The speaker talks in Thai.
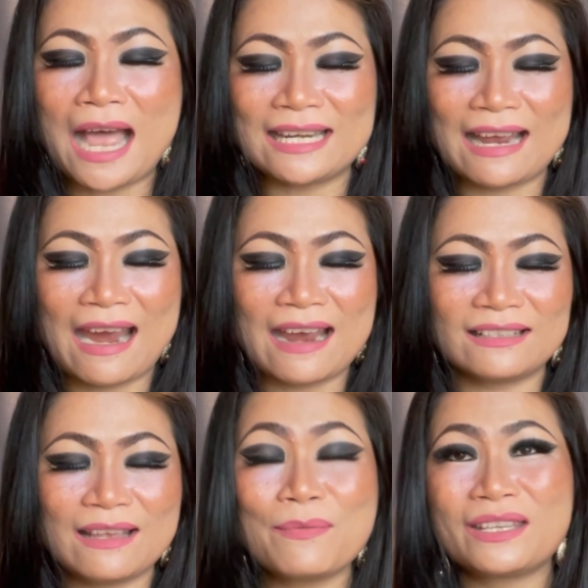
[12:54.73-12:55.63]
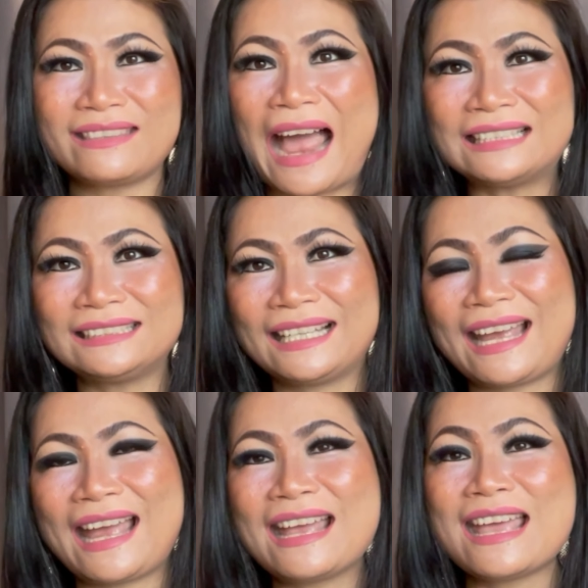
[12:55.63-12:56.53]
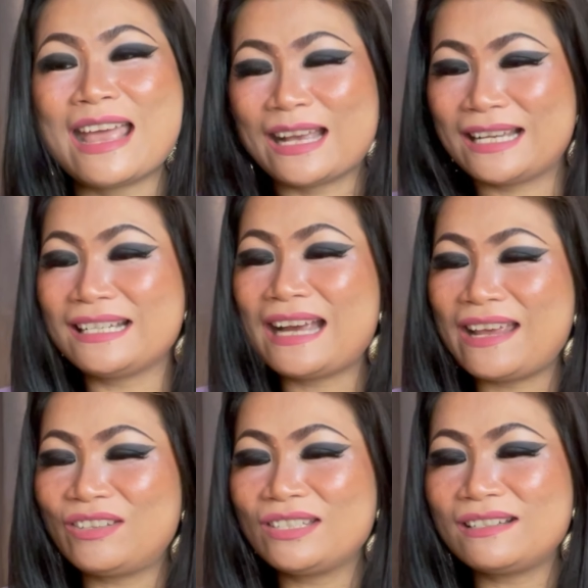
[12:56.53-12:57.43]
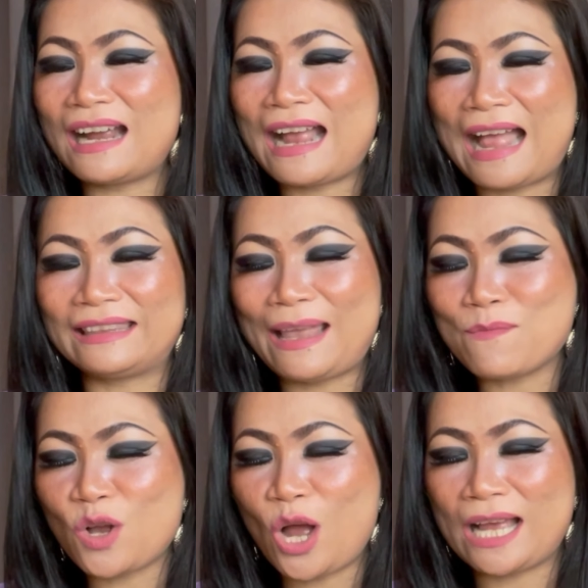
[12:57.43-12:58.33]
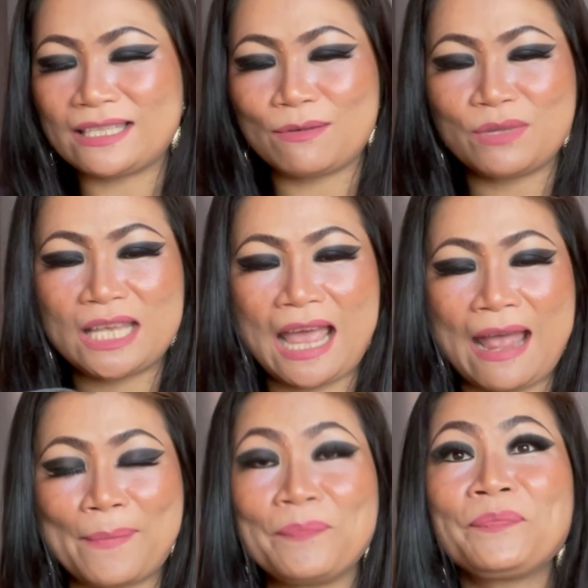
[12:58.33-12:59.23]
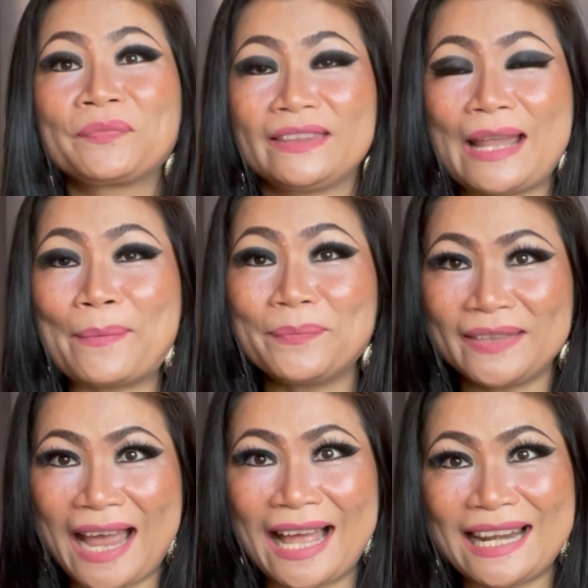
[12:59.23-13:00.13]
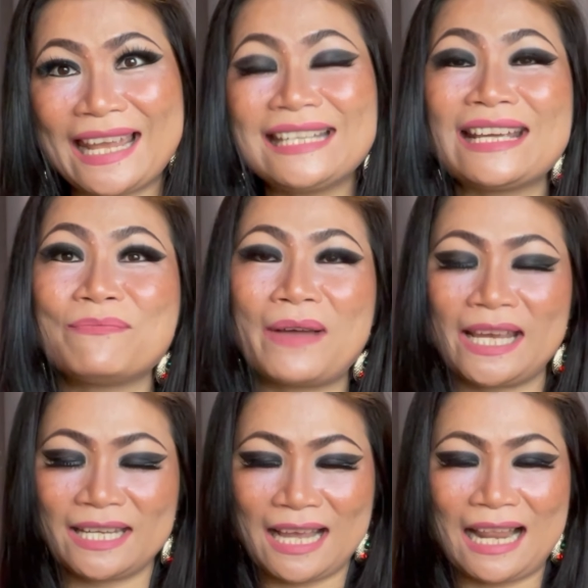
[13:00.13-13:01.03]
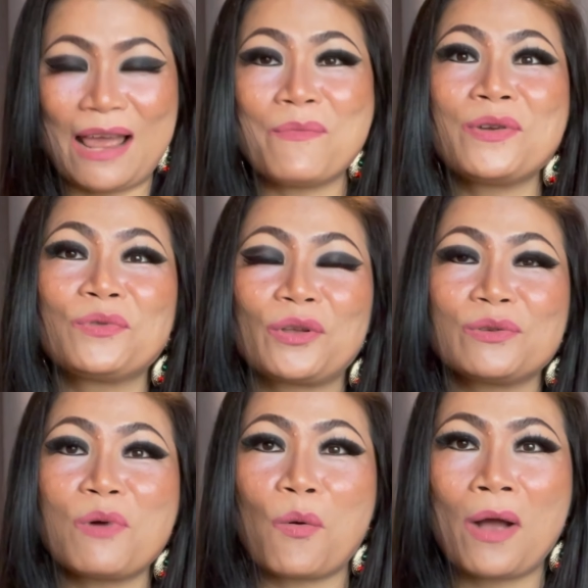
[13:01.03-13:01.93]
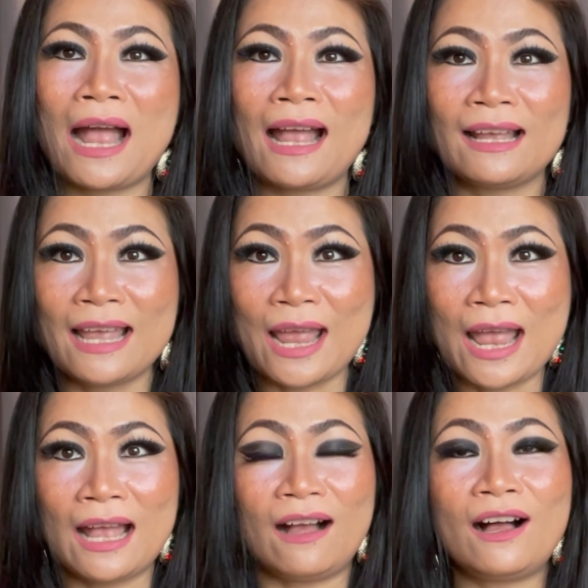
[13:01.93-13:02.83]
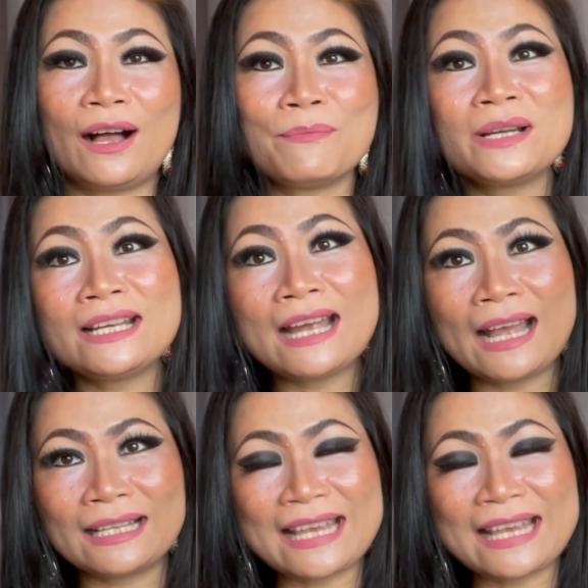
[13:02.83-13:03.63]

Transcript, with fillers: บาท 50 สตังค์นะคะ คือให้ซื้อราคาเต็มก็อาจจะมีแอบน้ำตาเล็ดกันไปนะคะ แล้วเมนูก็จะบอกว่าเมื่อ